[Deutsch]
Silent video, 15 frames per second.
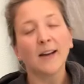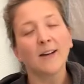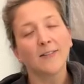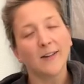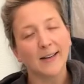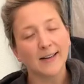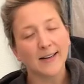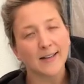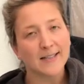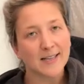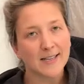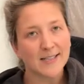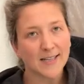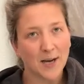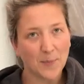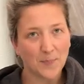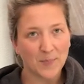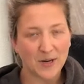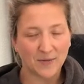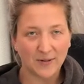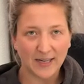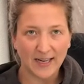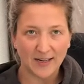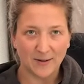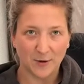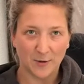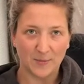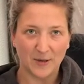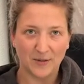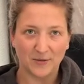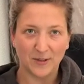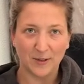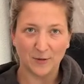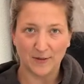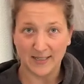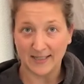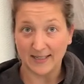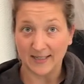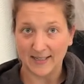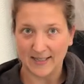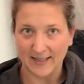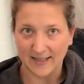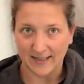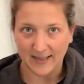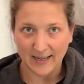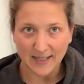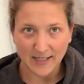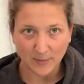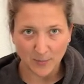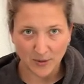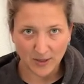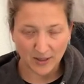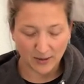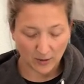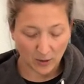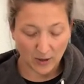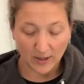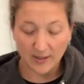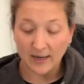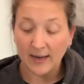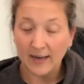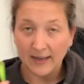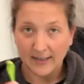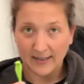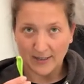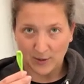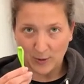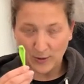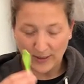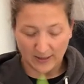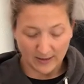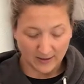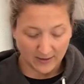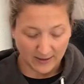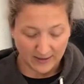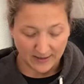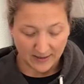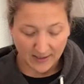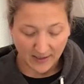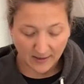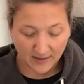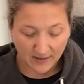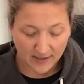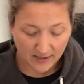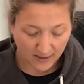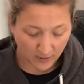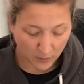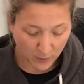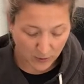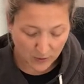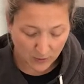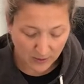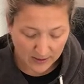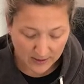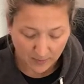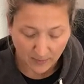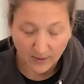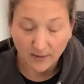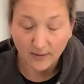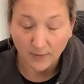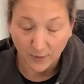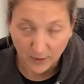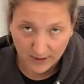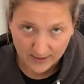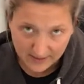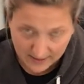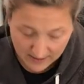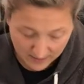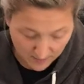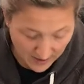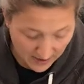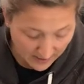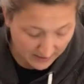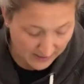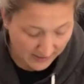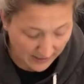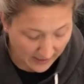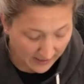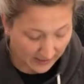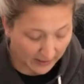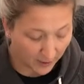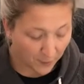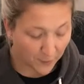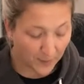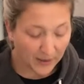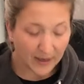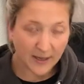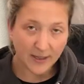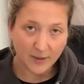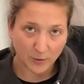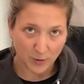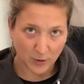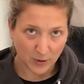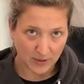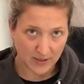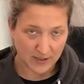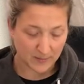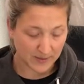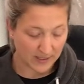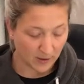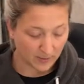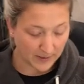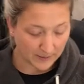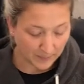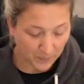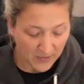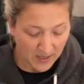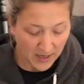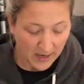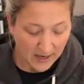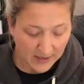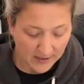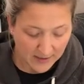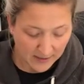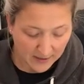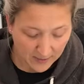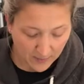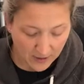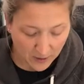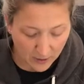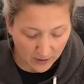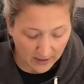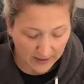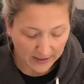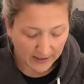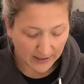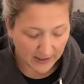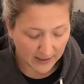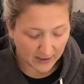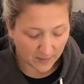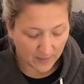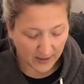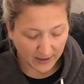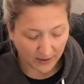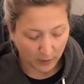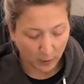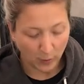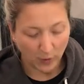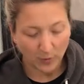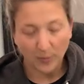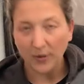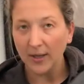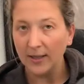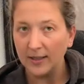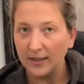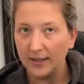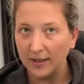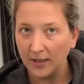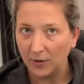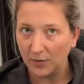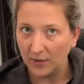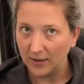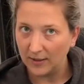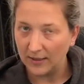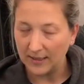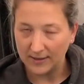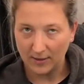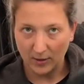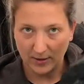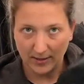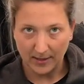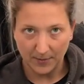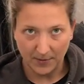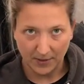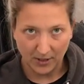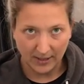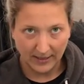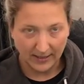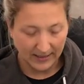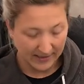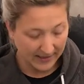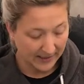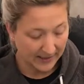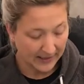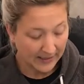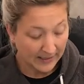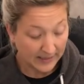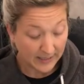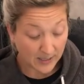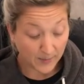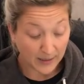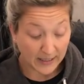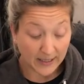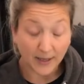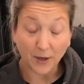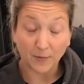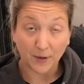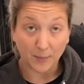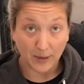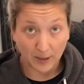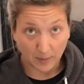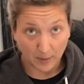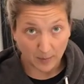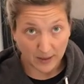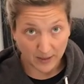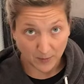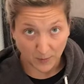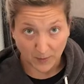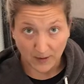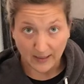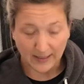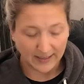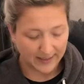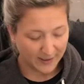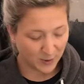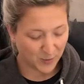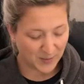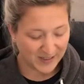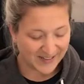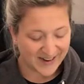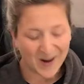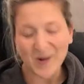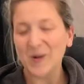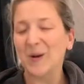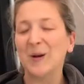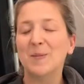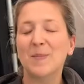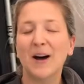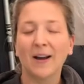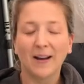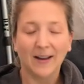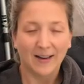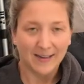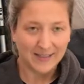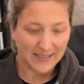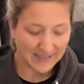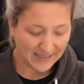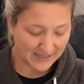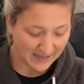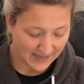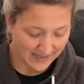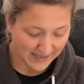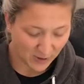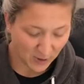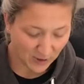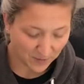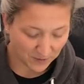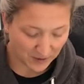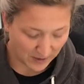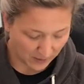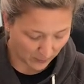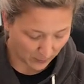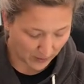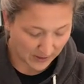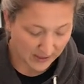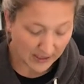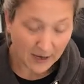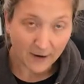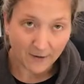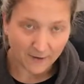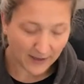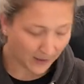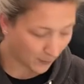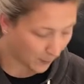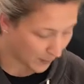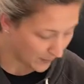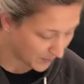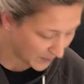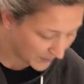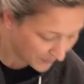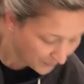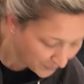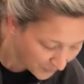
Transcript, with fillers: Wenn ihr da Interesse habt, machen wir gerne nochmal ein Video, was alles in eine Reiseapotheke gehört. Natürlich auch eine Zeckenzange und so ist im Vorzelt immer alles griffbereit und trotzdem sauber. Außerdem natürlich jede Menge Kotbeutel, denn ich finde, das sollte selbstverständlich sein, dass man gerade auf einem Campingplatz, wo viele Kinder spielen, auch immer die Hinterlassenschaft Eigenschaften des Hundes wegräumt.